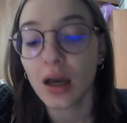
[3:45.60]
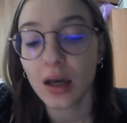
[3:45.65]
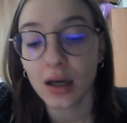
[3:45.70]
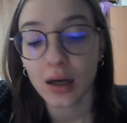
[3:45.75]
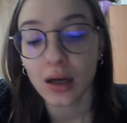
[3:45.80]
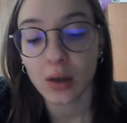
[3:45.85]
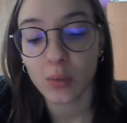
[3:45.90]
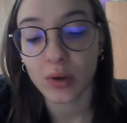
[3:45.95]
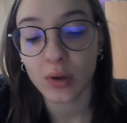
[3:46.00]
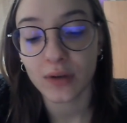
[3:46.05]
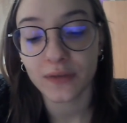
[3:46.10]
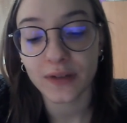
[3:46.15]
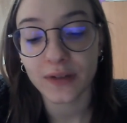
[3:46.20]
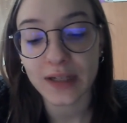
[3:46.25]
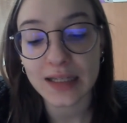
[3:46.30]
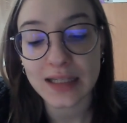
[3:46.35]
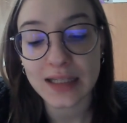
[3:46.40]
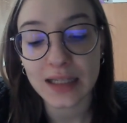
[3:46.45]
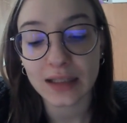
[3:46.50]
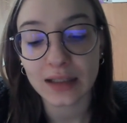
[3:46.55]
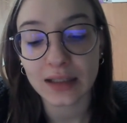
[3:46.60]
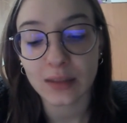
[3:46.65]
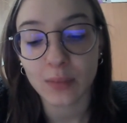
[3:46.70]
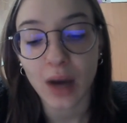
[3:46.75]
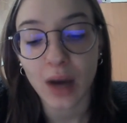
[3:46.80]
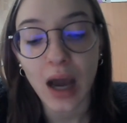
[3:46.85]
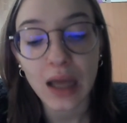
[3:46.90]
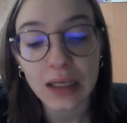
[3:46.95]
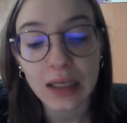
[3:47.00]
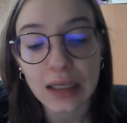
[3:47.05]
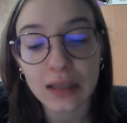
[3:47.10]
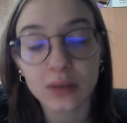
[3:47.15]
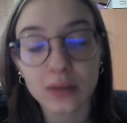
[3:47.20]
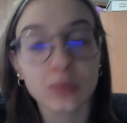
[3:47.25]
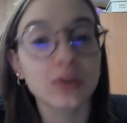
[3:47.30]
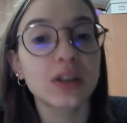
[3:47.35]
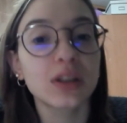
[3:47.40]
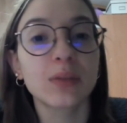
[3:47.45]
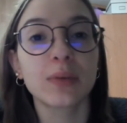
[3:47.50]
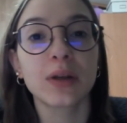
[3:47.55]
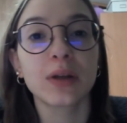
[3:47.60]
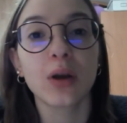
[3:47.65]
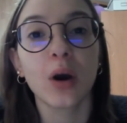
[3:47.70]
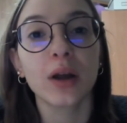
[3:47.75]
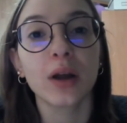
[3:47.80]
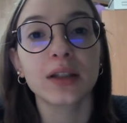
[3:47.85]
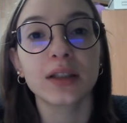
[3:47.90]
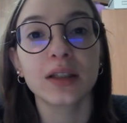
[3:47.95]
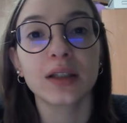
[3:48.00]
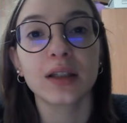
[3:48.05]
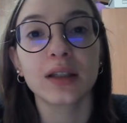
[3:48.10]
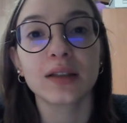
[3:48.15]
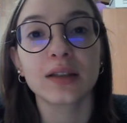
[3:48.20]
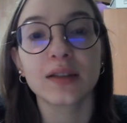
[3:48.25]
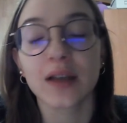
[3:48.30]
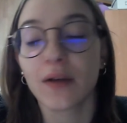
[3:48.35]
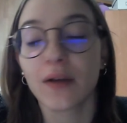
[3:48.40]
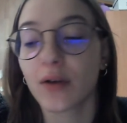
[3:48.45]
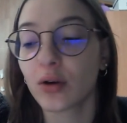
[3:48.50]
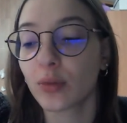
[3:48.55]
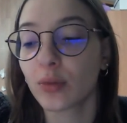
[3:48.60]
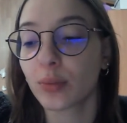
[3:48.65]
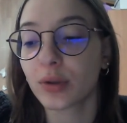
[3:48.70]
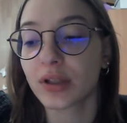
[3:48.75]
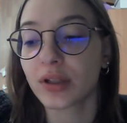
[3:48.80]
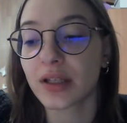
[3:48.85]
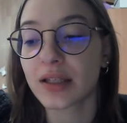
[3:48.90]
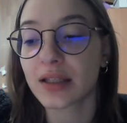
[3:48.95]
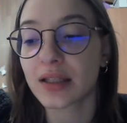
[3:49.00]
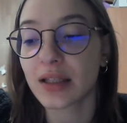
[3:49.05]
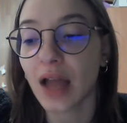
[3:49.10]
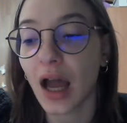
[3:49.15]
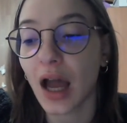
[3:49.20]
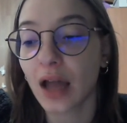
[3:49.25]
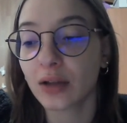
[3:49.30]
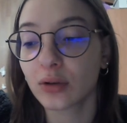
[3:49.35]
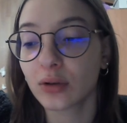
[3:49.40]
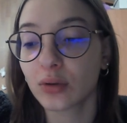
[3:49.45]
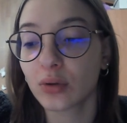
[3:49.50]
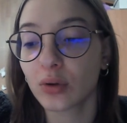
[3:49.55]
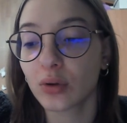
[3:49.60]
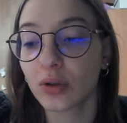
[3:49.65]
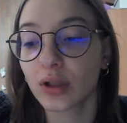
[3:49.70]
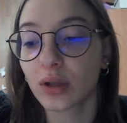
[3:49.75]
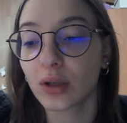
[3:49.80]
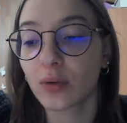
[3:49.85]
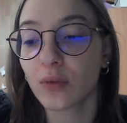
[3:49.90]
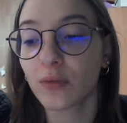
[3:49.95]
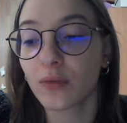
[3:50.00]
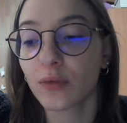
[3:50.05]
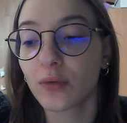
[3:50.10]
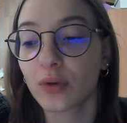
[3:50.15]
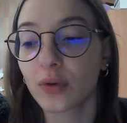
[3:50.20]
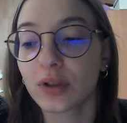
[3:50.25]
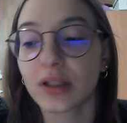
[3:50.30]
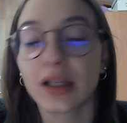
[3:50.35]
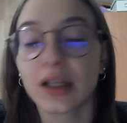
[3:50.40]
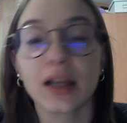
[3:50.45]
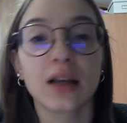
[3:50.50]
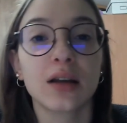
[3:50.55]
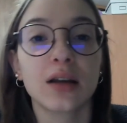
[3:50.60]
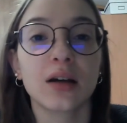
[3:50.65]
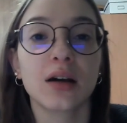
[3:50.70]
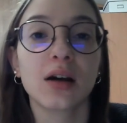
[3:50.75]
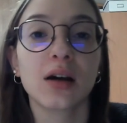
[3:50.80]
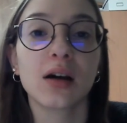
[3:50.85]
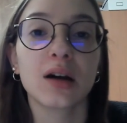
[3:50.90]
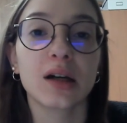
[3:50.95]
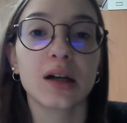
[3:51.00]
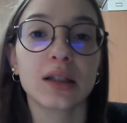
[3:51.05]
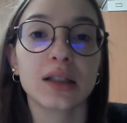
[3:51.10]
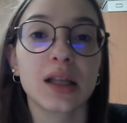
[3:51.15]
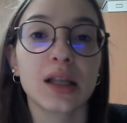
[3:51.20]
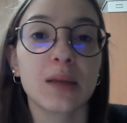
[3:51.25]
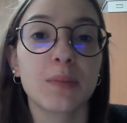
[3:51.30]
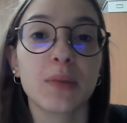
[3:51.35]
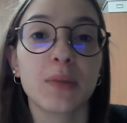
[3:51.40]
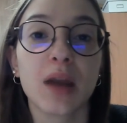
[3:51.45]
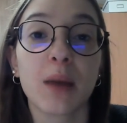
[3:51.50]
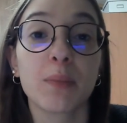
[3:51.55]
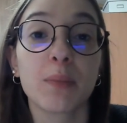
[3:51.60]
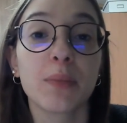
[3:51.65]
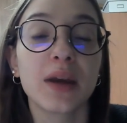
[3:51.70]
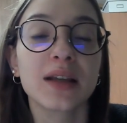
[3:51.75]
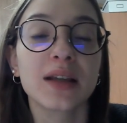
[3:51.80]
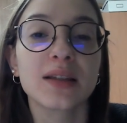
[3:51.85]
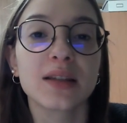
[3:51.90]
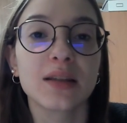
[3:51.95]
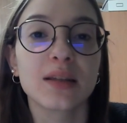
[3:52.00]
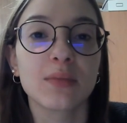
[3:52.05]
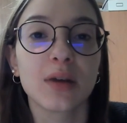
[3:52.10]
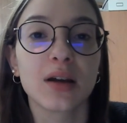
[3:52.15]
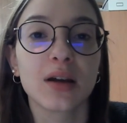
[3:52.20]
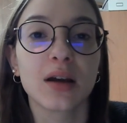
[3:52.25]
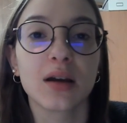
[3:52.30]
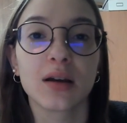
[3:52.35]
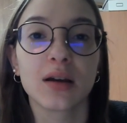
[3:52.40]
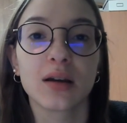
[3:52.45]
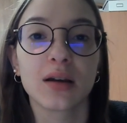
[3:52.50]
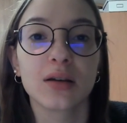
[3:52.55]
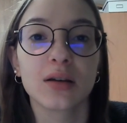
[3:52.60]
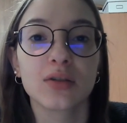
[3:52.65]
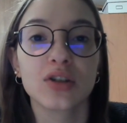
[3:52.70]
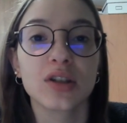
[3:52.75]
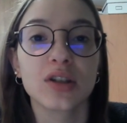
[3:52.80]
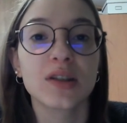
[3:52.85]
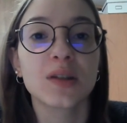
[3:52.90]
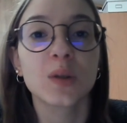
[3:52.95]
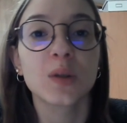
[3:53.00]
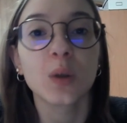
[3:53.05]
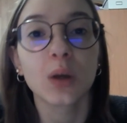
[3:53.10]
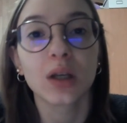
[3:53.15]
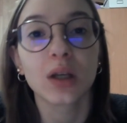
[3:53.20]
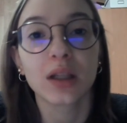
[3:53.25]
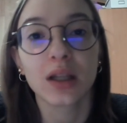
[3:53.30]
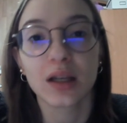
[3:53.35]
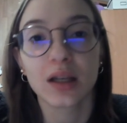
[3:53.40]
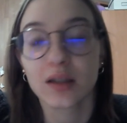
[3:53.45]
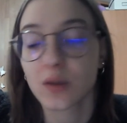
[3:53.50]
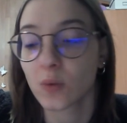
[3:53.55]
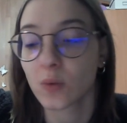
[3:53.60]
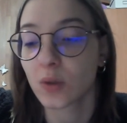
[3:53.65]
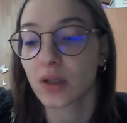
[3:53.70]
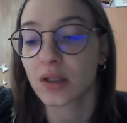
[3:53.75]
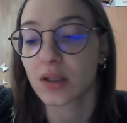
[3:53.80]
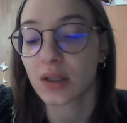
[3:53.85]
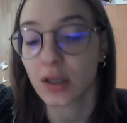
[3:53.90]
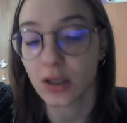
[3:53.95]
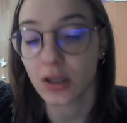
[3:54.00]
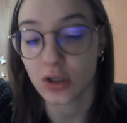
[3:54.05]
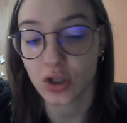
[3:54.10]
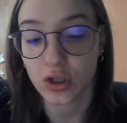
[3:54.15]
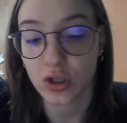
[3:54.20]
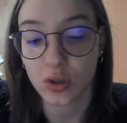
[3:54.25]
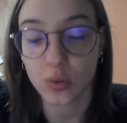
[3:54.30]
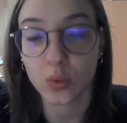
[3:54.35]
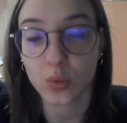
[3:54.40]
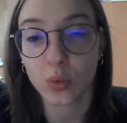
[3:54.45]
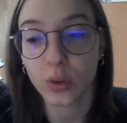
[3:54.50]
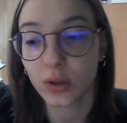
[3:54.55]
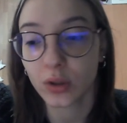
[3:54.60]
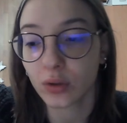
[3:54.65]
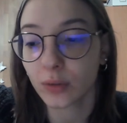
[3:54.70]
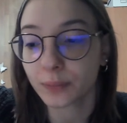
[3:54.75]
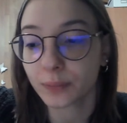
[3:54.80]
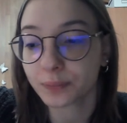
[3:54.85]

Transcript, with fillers: Quel fine settimana tutti i piloti stavano protestando nei confronti della, della pessima gestione della sicurezza del circuito,